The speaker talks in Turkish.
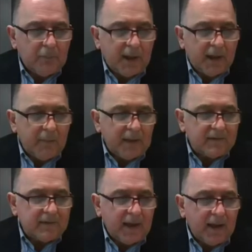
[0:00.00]
e,
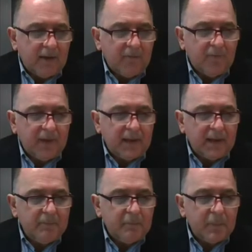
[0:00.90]
parametre
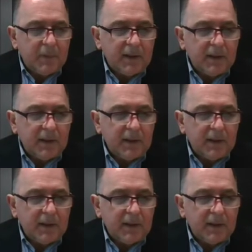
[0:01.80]
vereyim.